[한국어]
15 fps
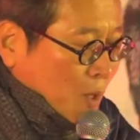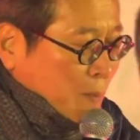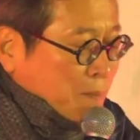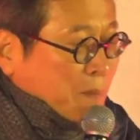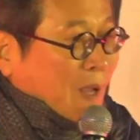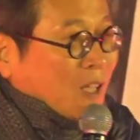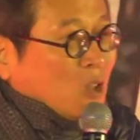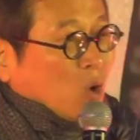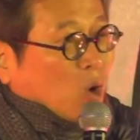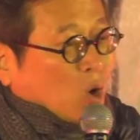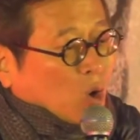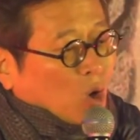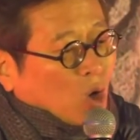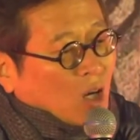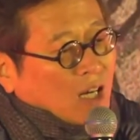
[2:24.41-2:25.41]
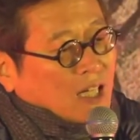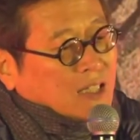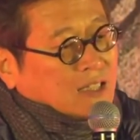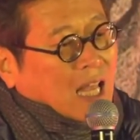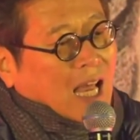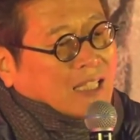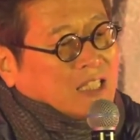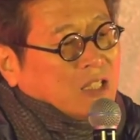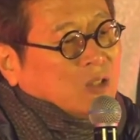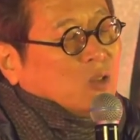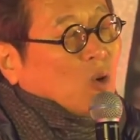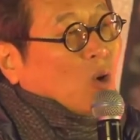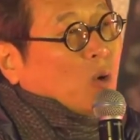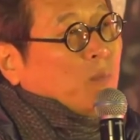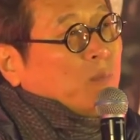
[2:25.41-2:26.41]
위패도
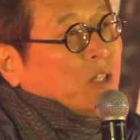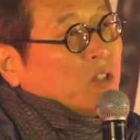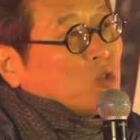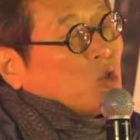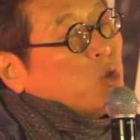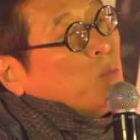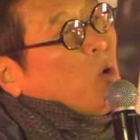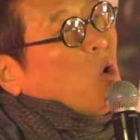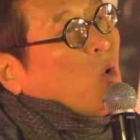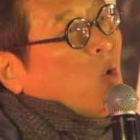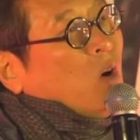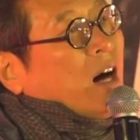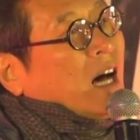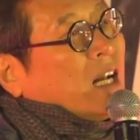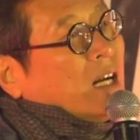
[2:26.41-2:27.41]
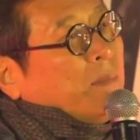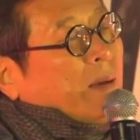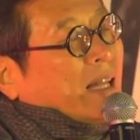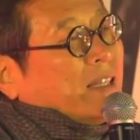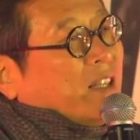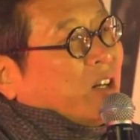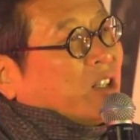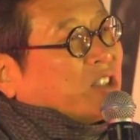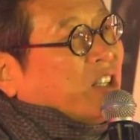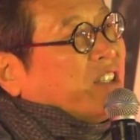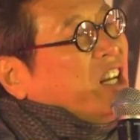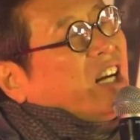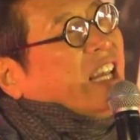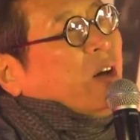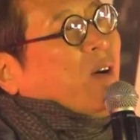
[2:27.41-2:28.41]
사진도 없는 추모 공간을
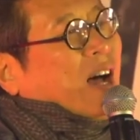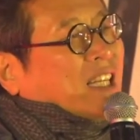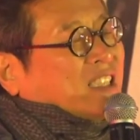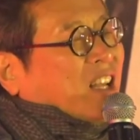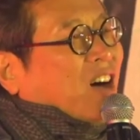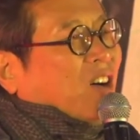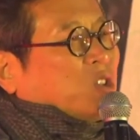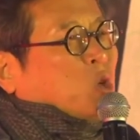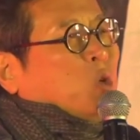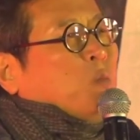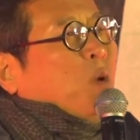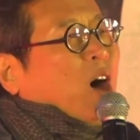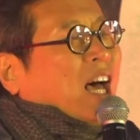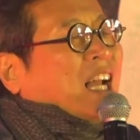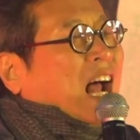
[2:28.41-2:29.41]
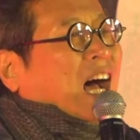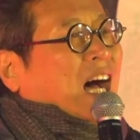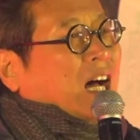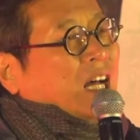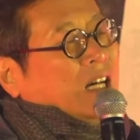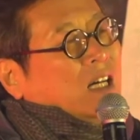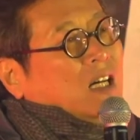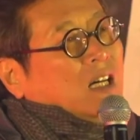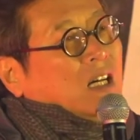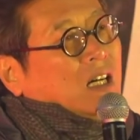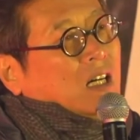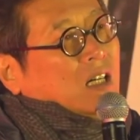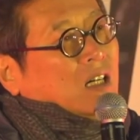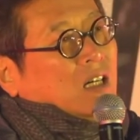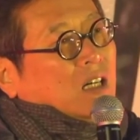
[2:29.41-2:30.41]
만들어서 여기 와서 추모하라
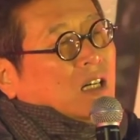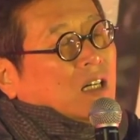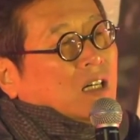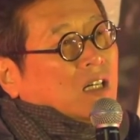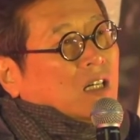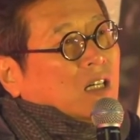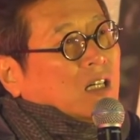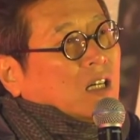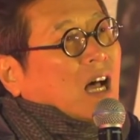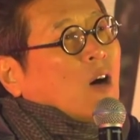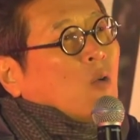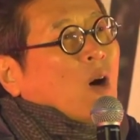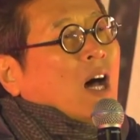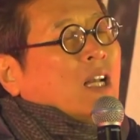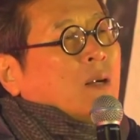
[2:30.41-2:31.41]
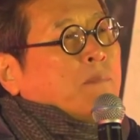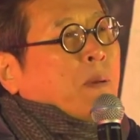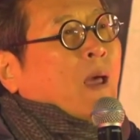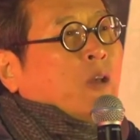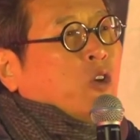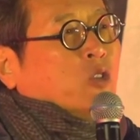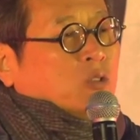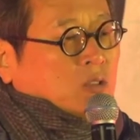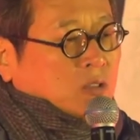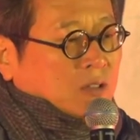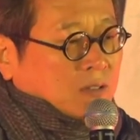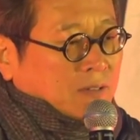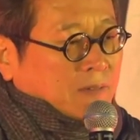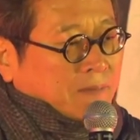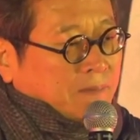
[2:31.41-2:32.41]
라고 하는 폐륜,